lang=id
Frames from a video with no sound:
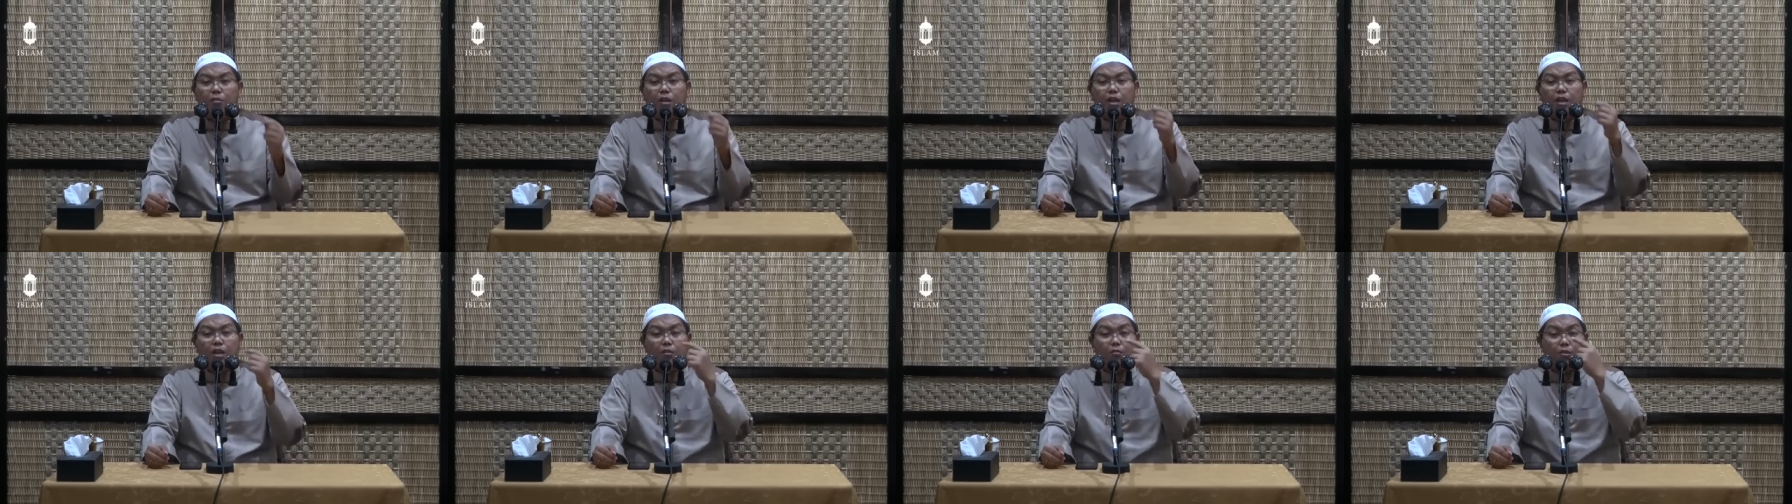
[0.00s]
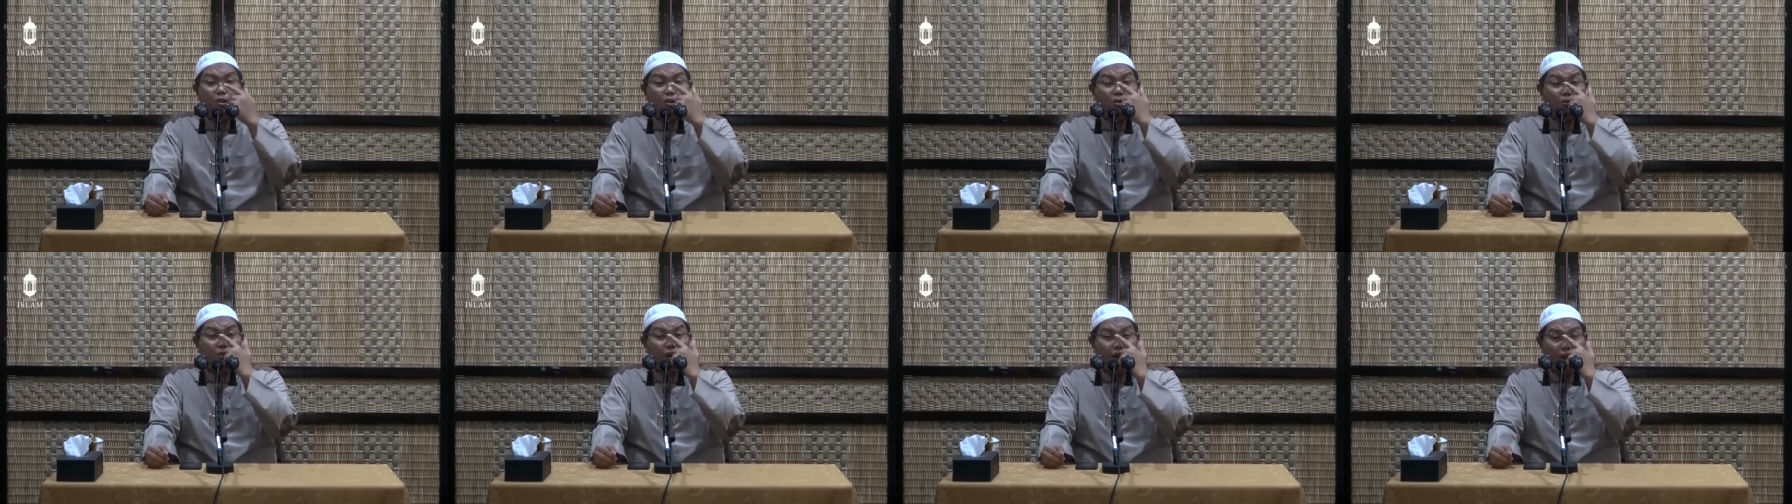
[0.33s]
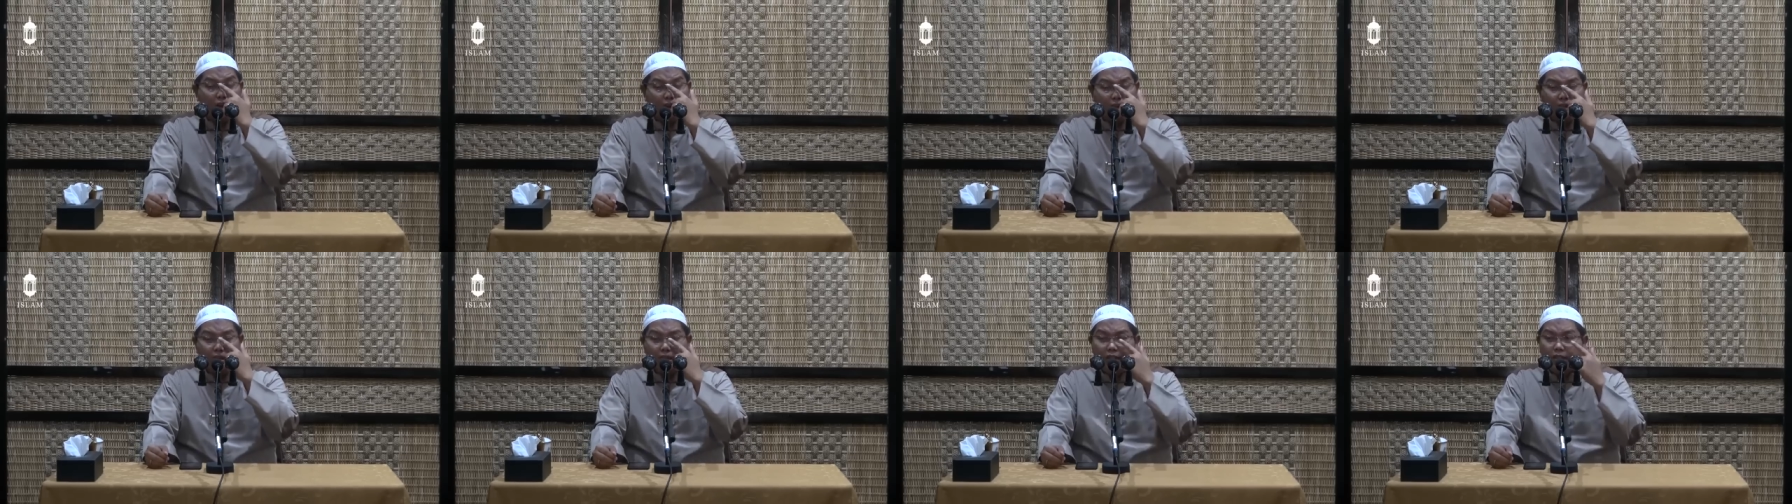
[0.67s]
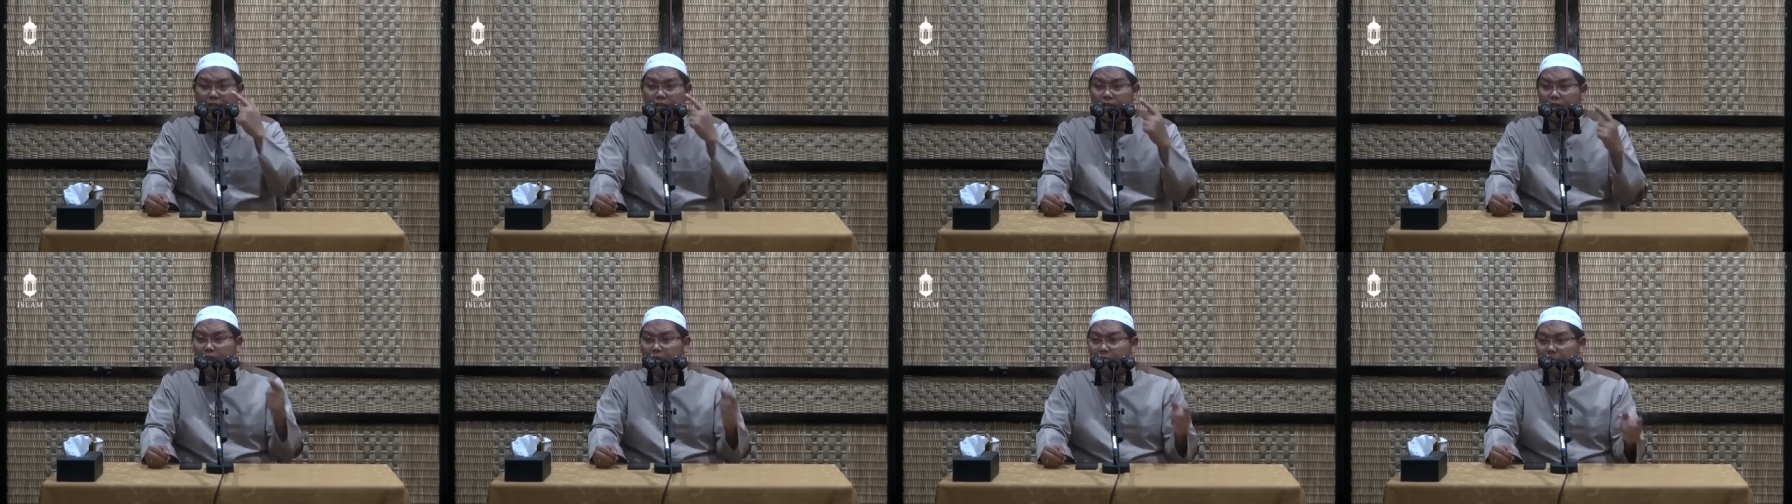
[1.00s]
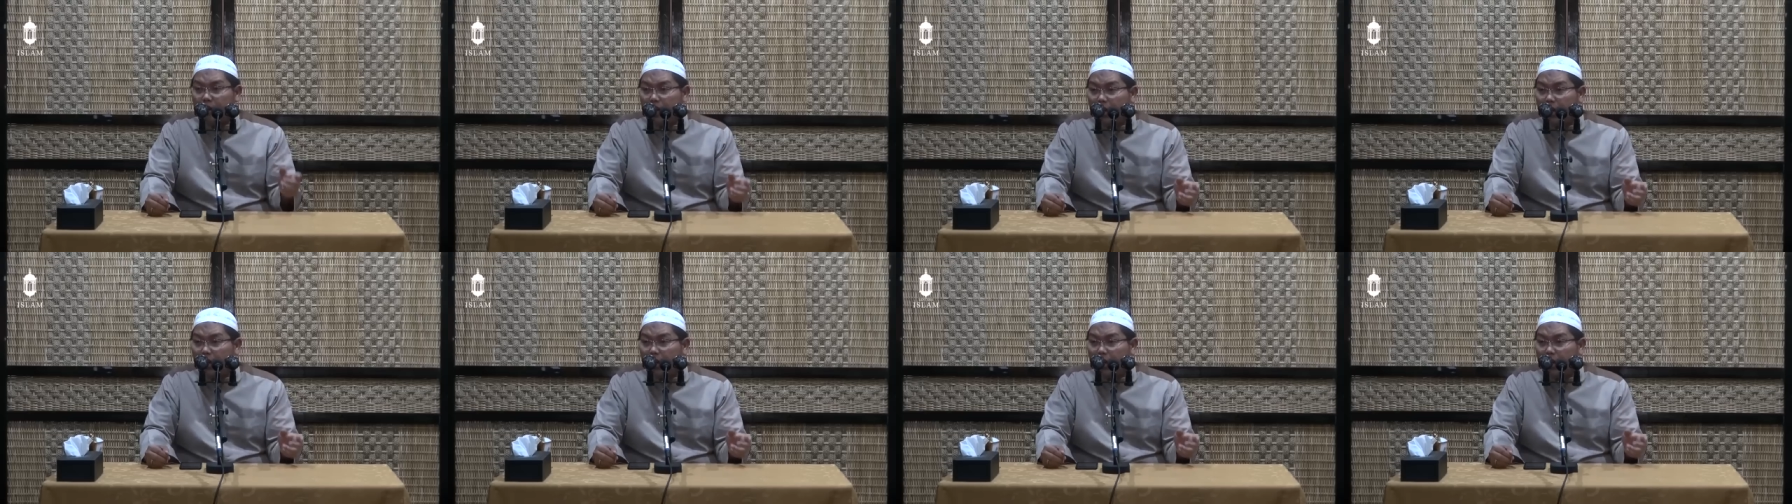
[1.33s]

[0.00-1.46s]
mereka berdua telah